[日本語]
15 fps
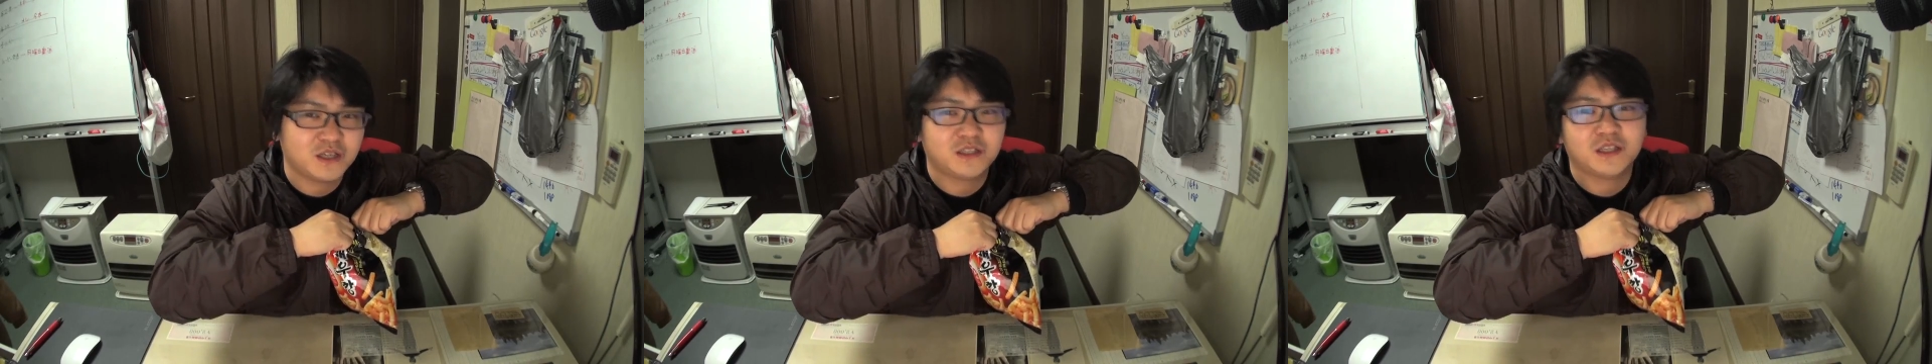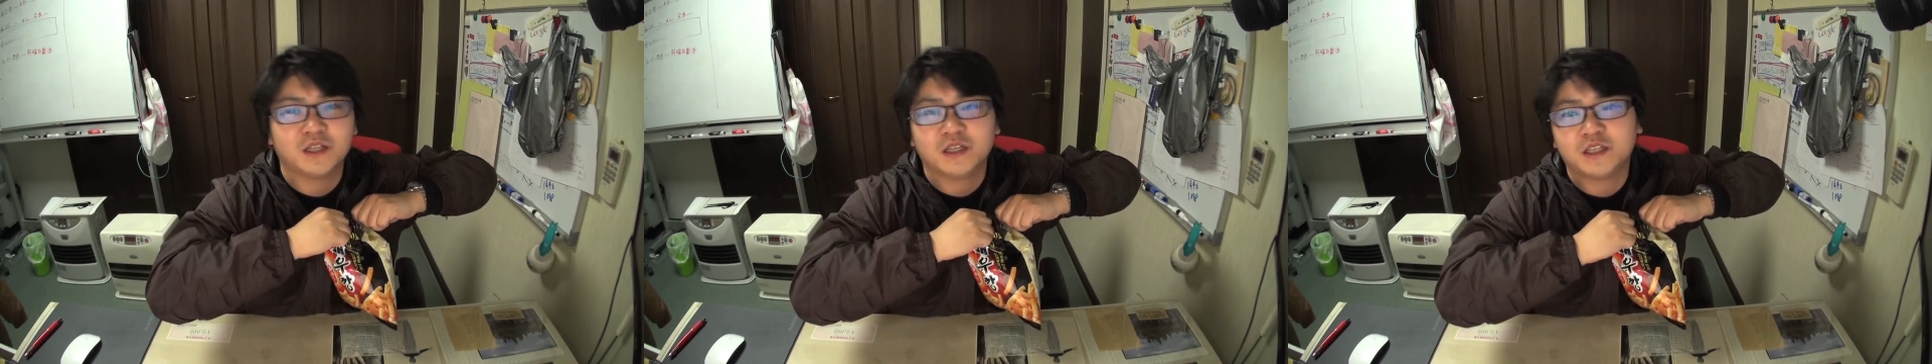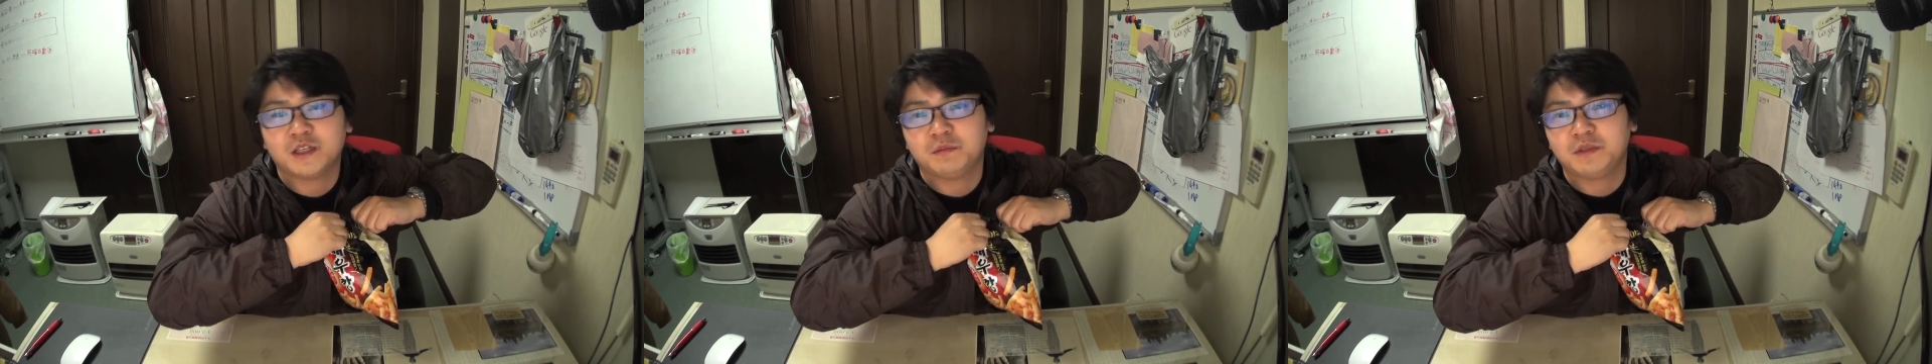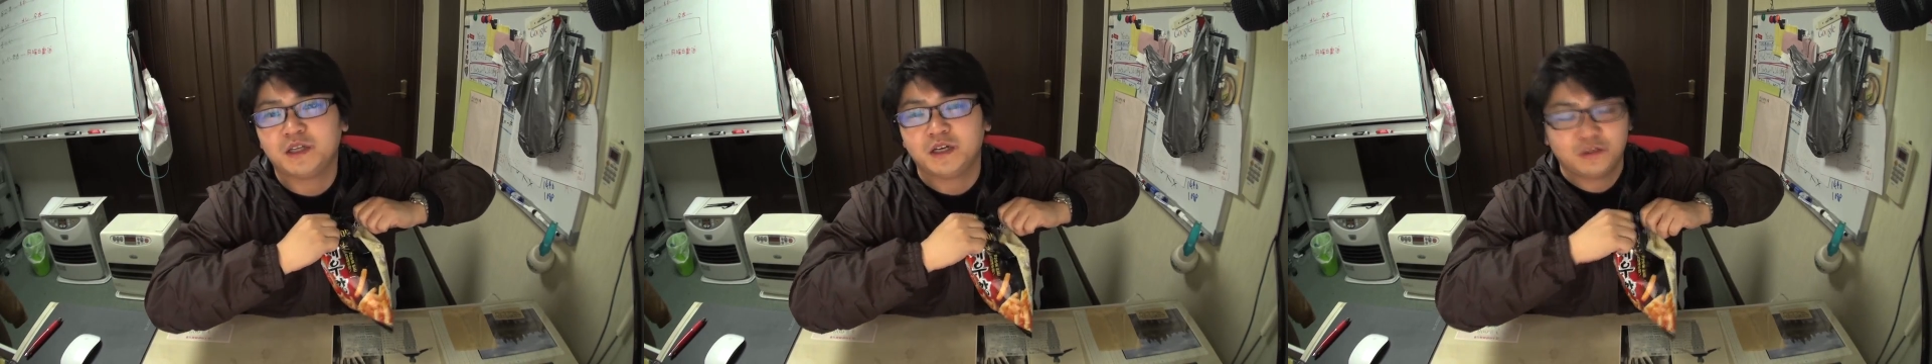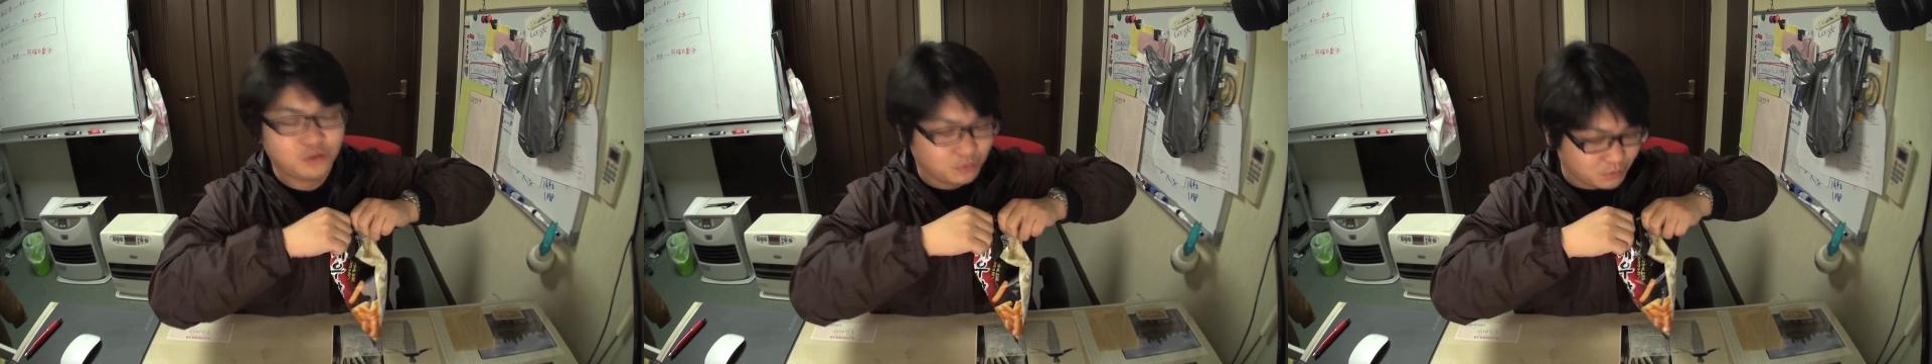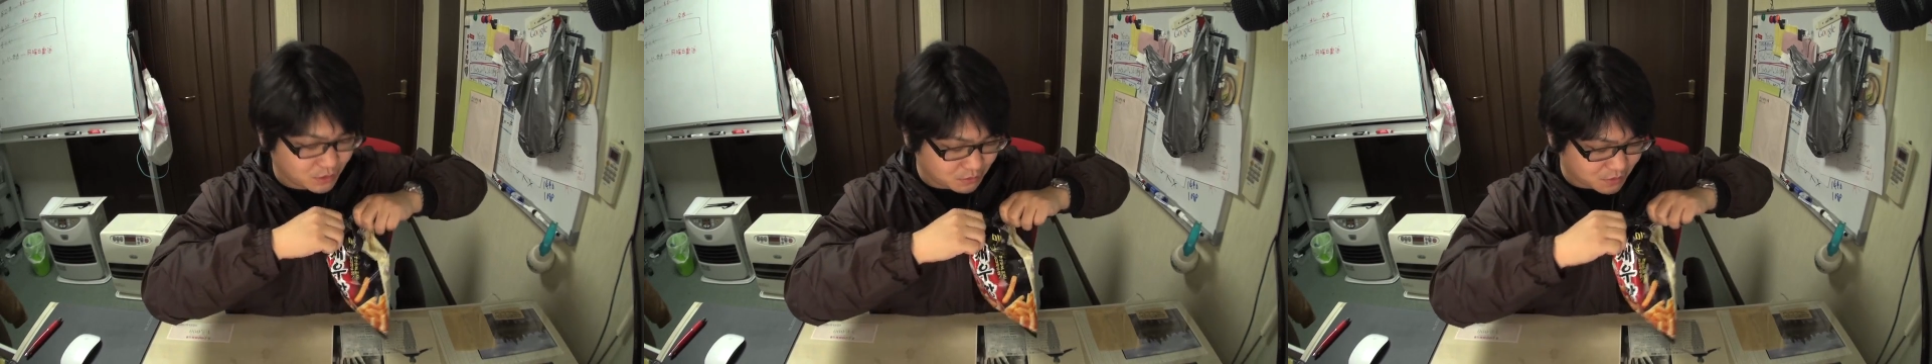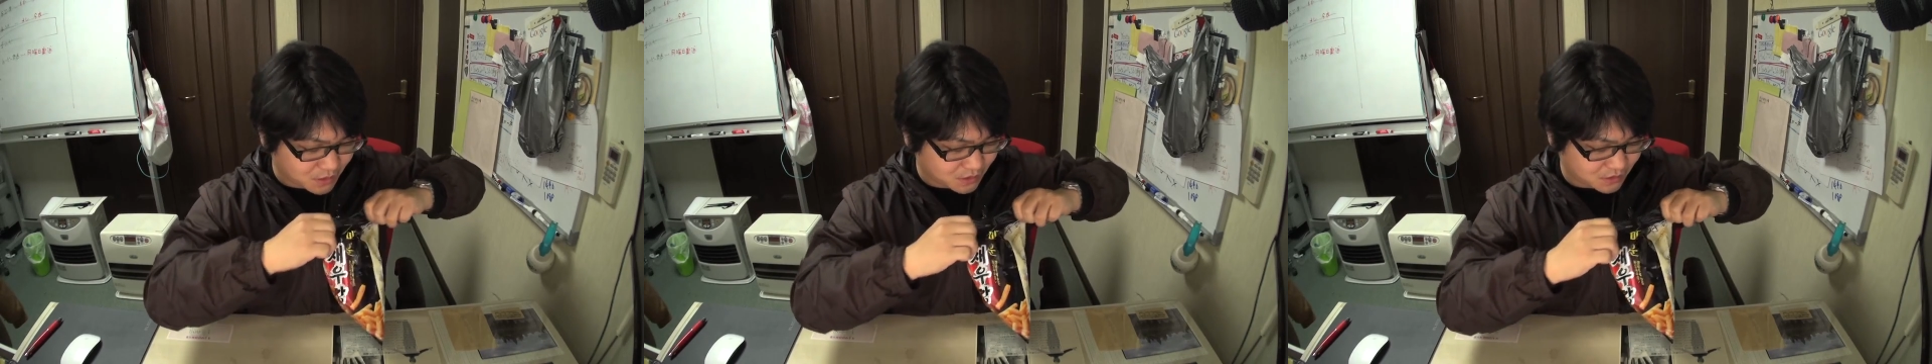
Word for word: いただいてみたいと思いま